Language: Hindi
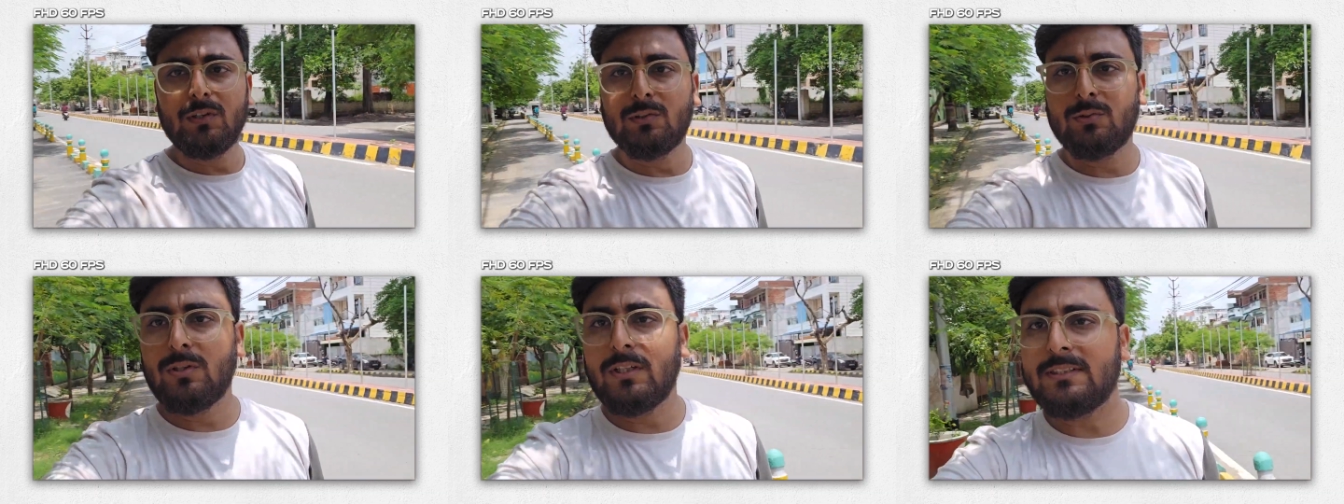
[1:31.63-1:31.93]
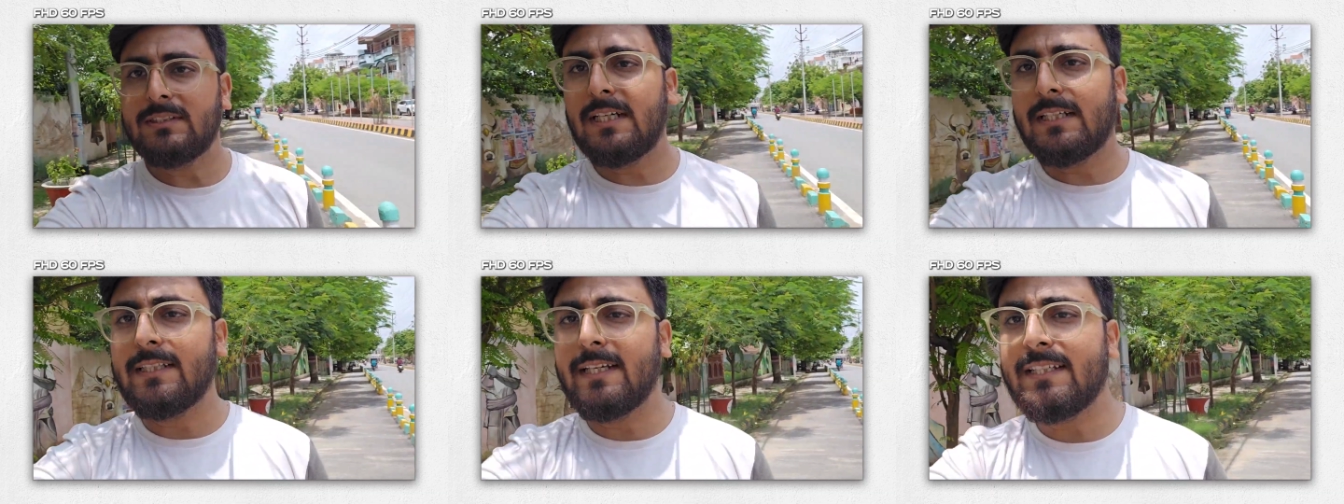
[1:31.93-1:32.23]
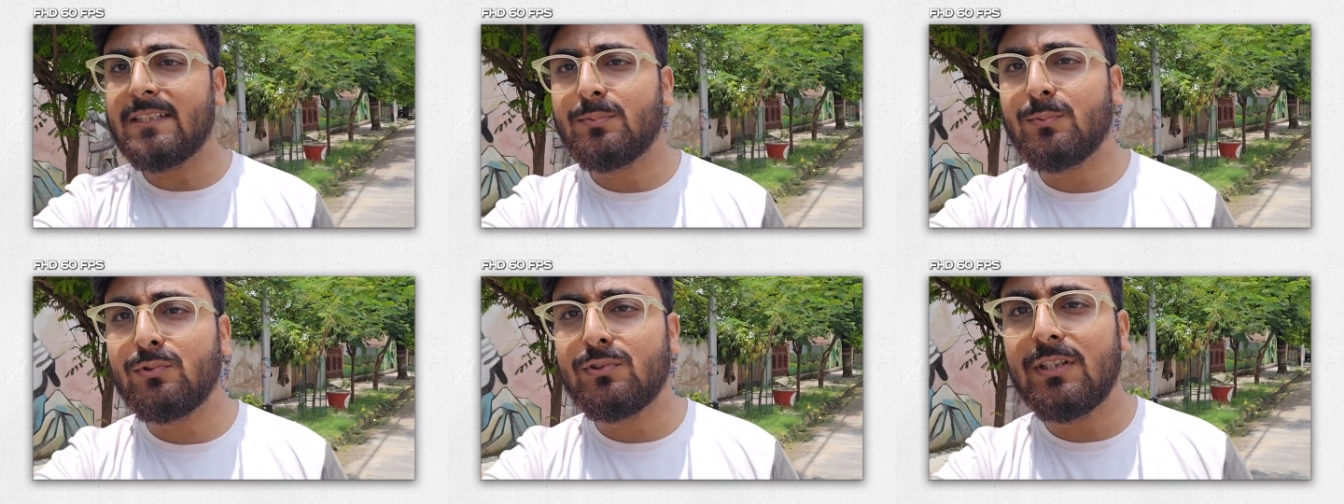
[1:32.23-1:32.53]
थोड़ा ज़्यादा
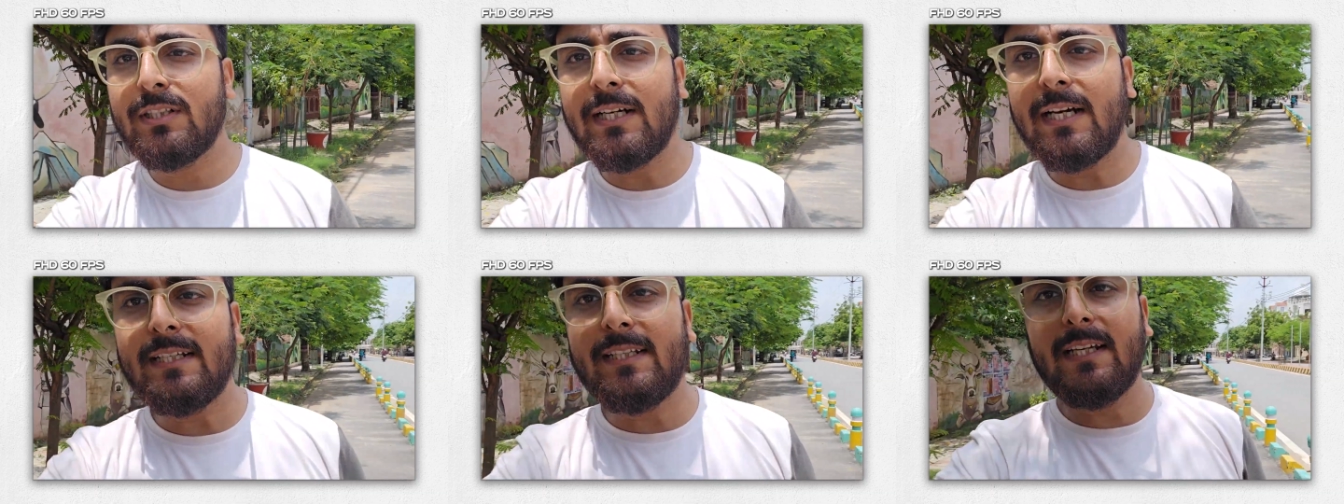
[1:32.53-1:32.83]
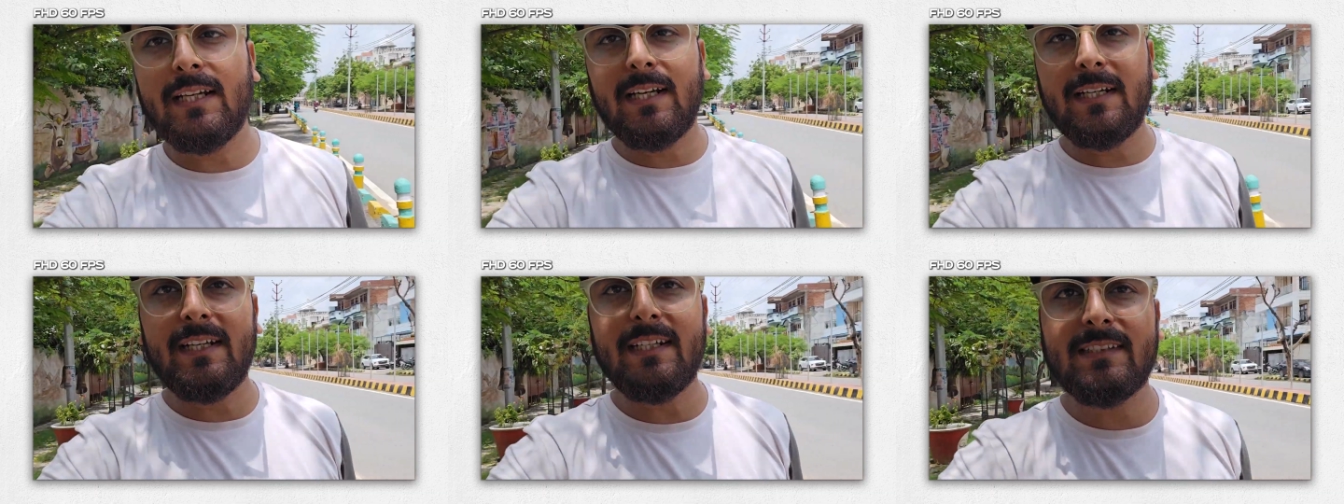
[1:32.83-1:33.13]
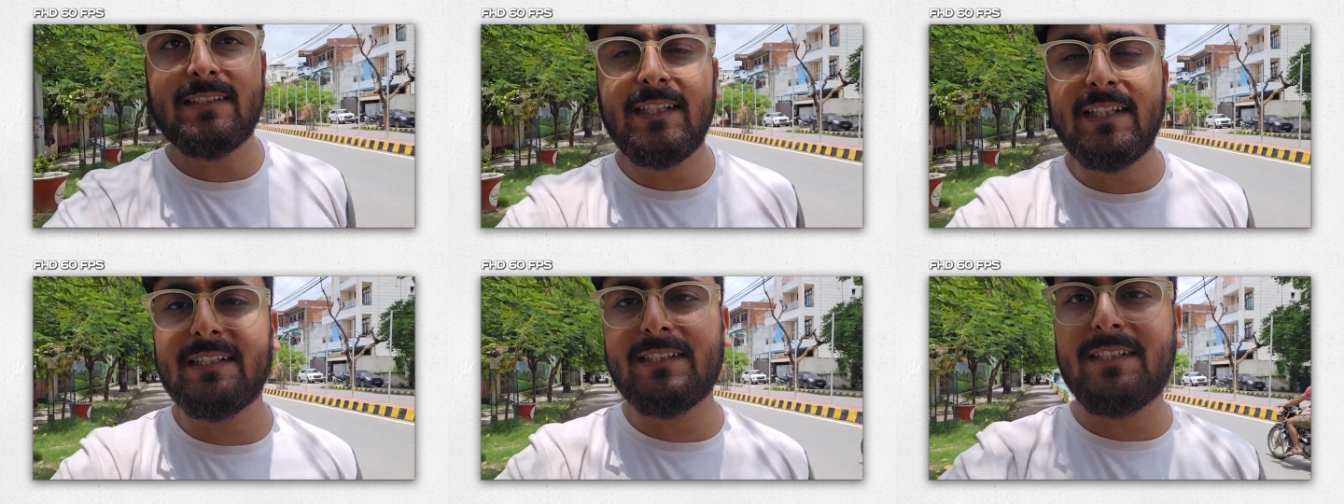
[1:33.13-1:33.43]
स्मूथ दिखाई देगा ये
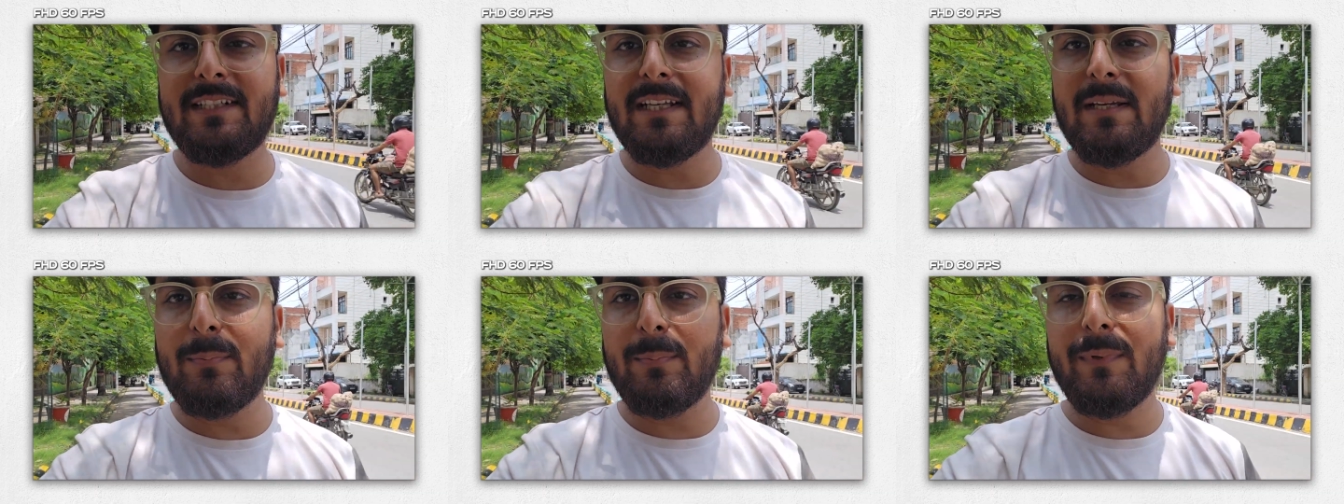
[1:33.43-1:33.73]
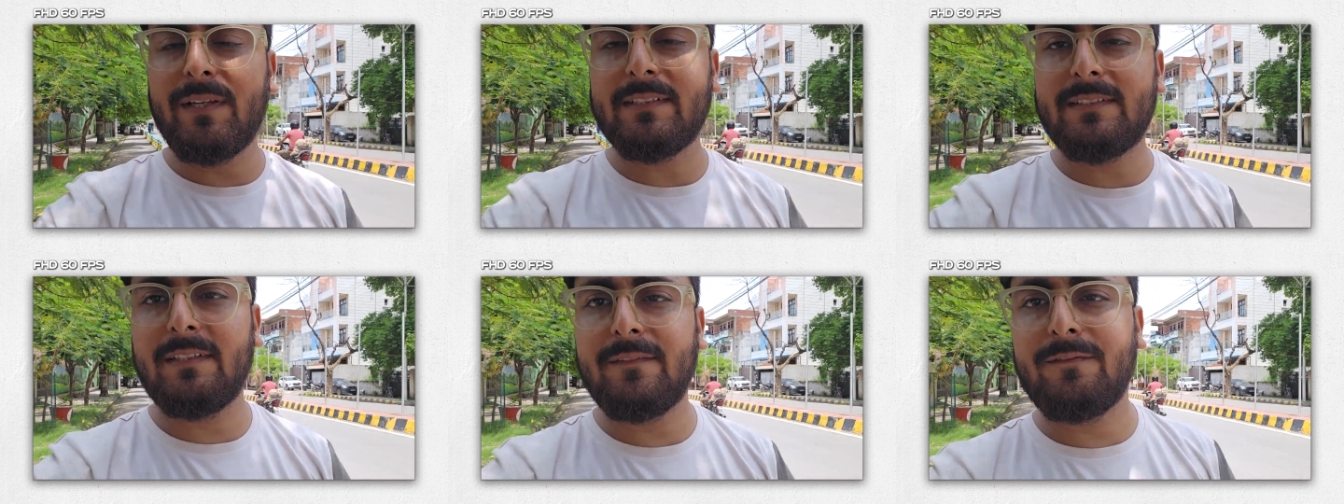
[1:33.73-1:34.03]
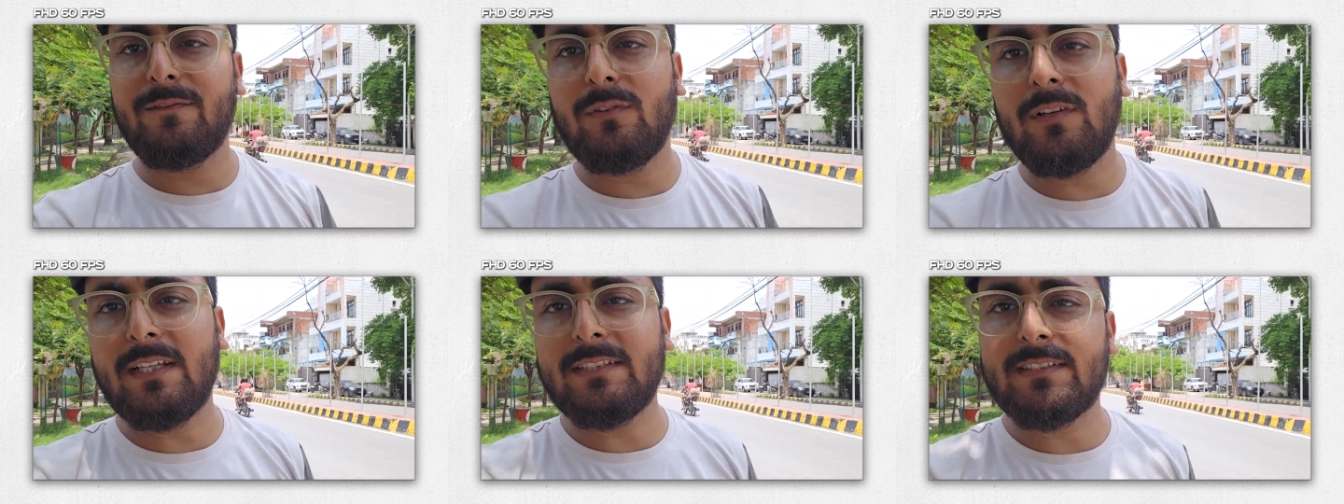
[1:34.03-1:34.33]
60 एफ है
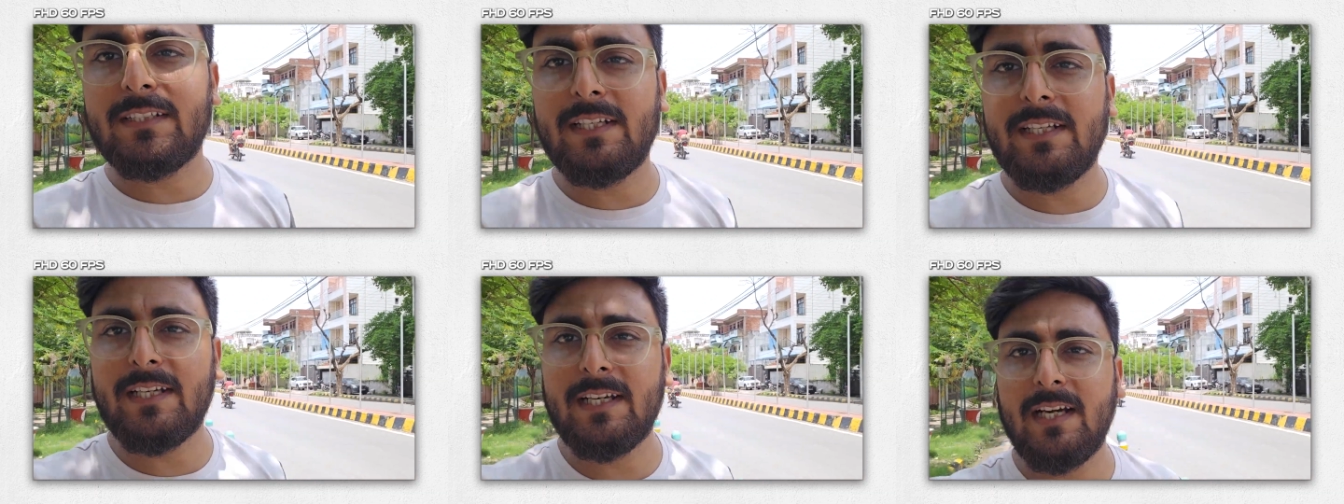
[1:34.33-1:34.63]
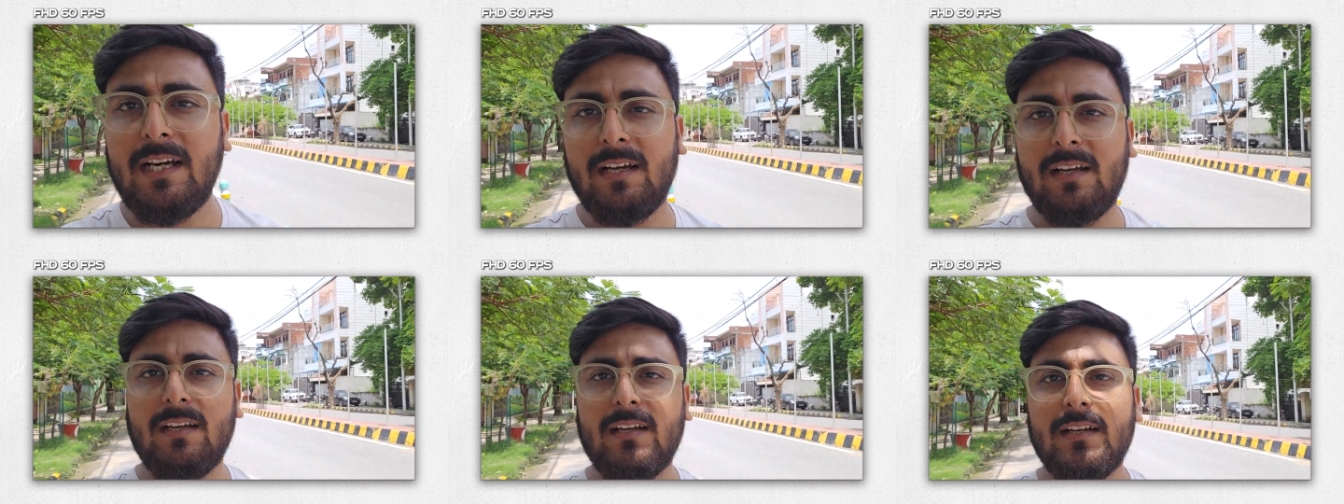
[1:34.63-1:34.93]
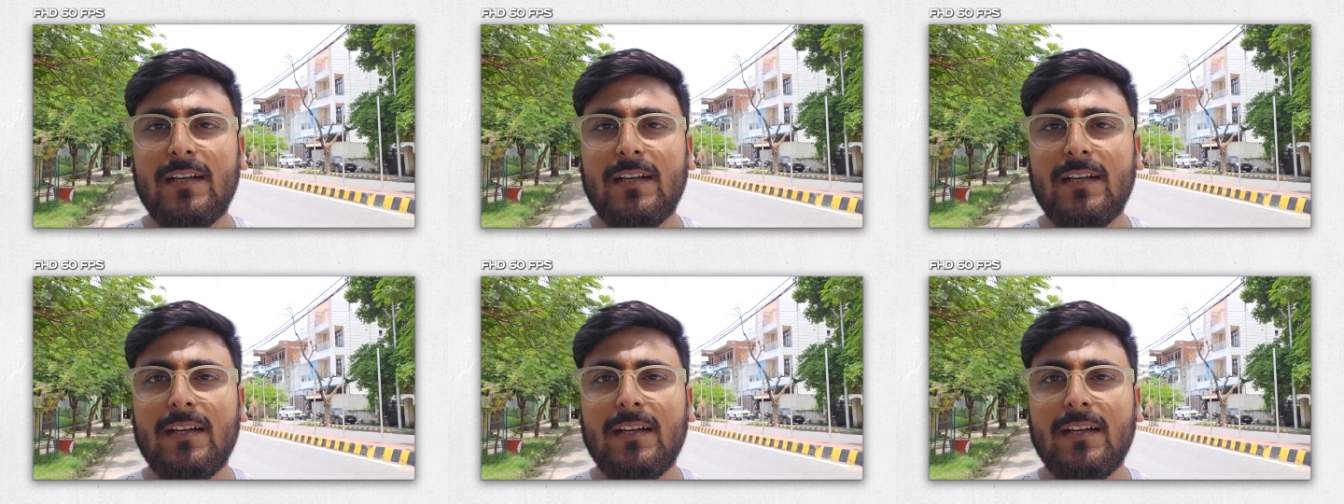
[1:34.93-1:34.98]
फुल एच का